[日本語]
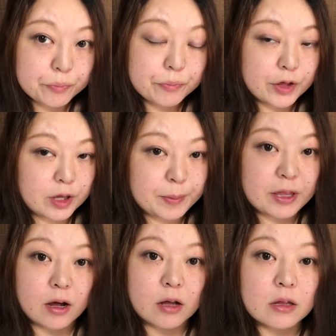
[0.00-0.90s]
日々
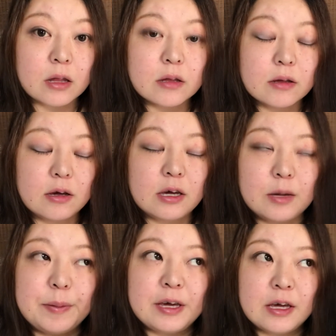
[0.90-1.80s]
たかった、
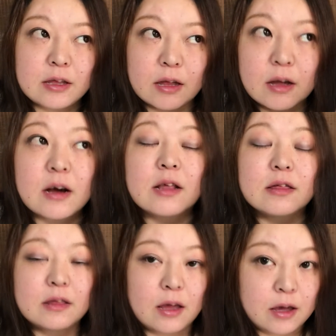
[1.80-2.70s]
日々戦っ
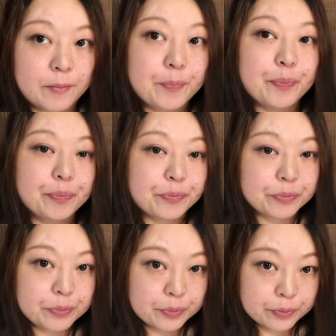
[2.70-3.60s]
て、
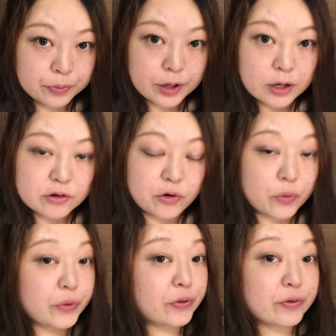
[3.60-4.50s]
書
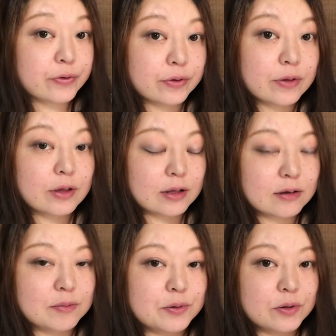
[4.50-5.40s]
類作って
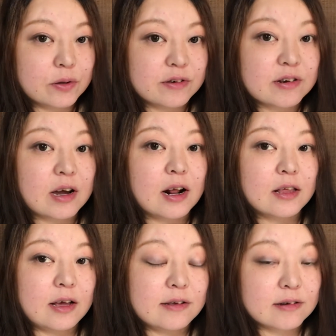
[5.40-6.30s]
自分の力
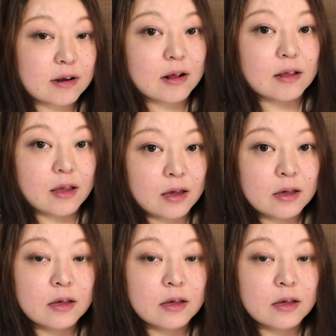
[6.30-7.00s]
で一からね。